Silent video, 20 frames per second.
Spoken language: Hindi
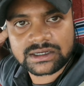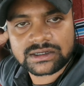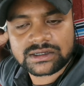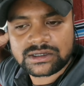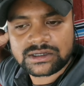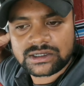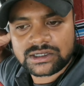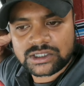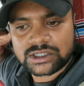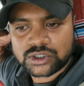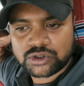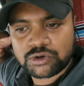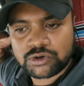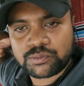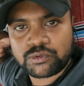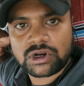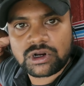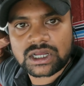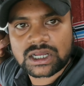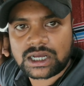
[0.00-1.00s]
है वो
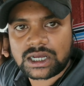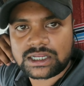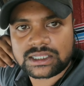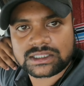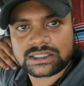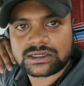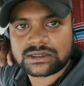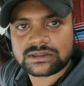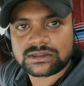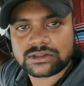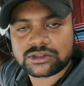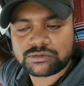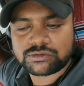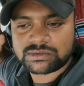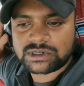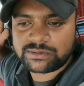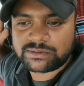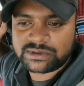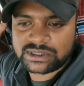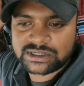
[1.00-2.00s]
पूरा खा जाता है
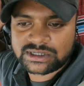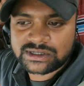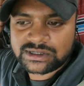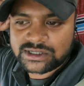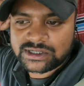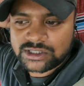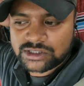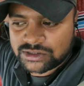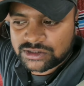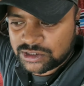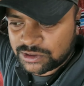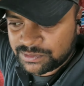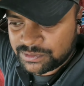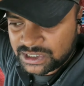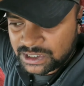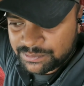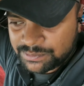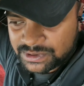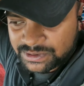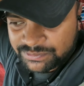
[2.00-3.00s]
दुमका में तो अभी
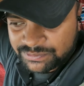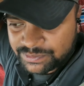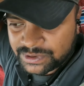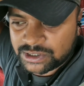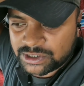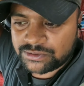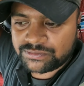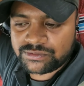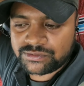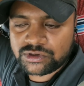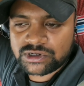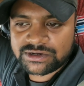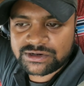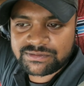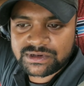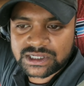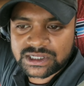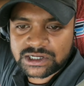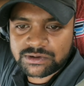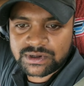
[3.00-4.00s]
यहाँ पे फ्यूल
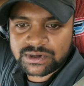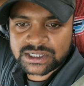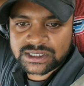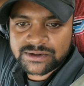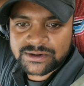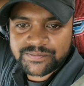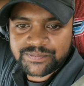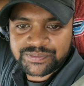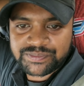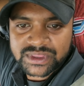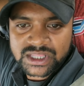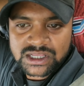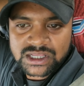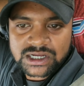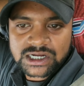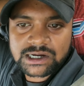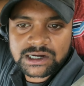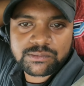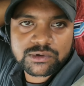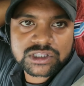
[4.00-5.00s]
रिफिलिंग करवाएंगे
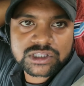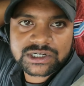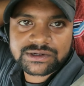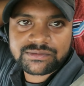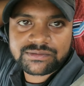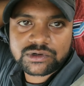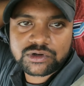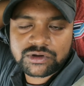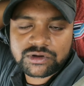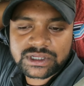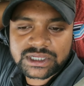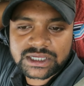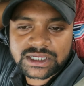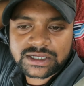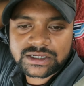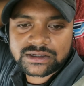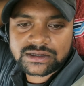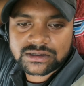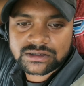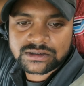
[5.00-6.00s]
हम लोग तो रिफ्यूल हो ही गए
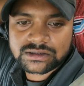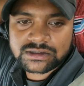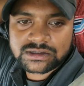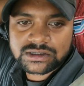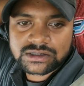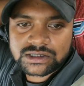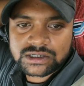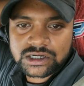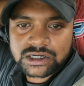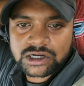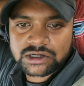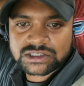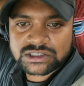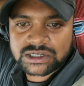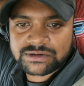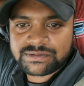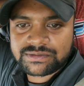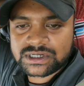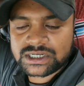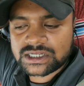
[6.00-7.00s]
हैं और
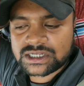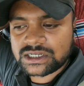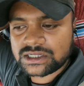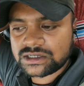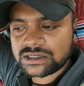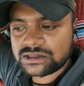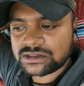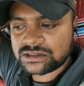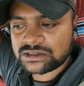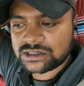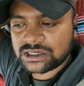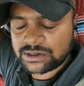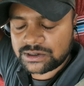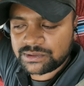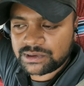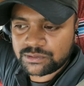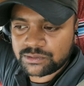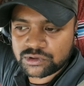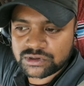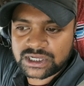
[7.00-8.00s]
उसके बाद फिर निकलेंगे
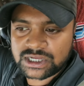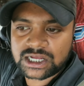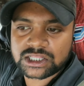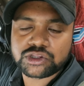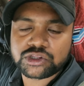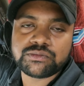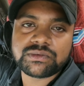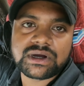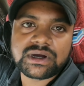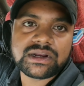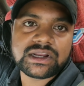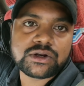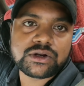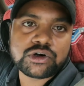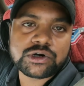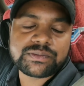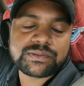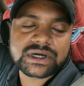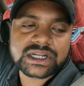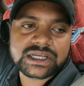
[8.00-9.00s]
अभी हम लोग यहाँ दुमका वाला
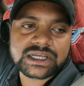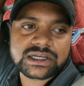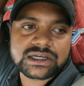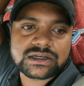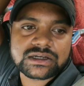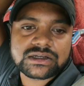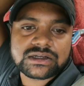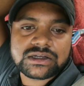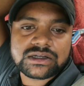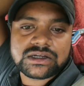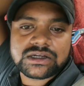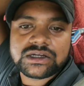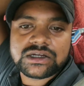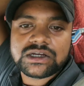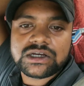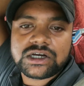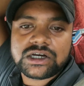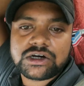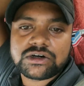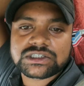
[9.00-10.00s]
रोड पकड़ेंगे
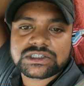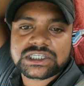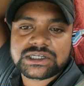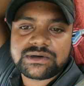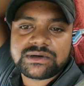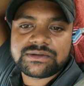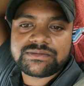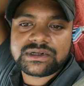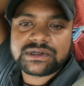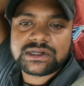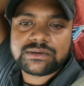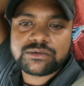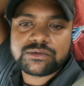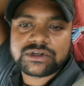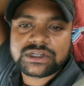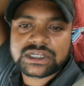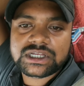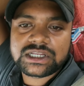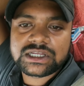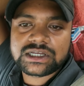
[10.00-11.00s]
और उसके बाद फिर हम लोग
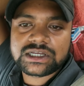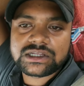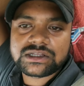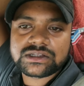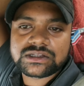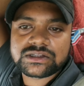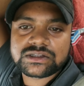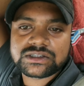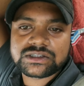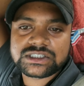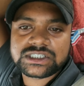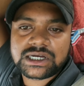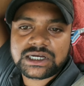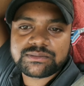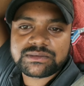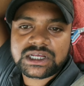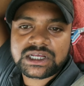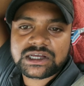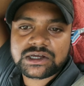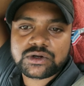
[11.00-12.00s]
निकलेंगे
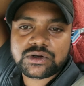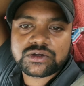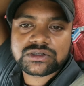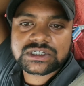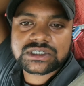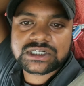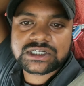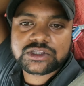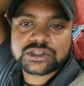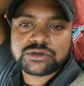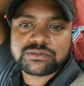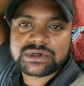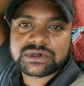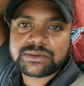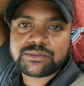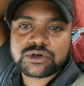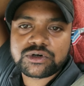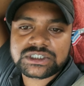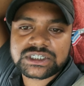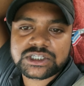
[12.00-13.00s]
जामतारा क्रॉस करके
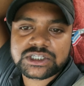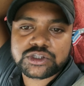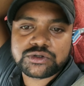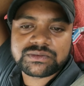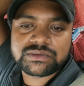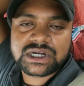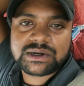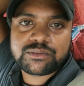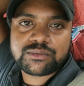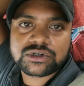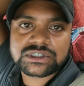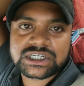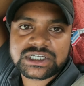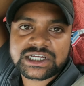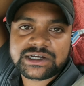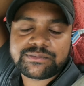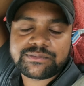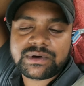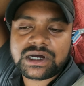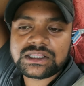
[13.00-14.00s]
दुमका पहुँचेंगे दुमका
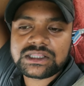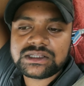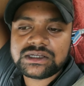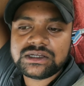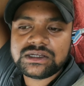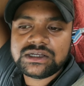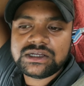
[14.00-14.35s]
पहुँचने के बाद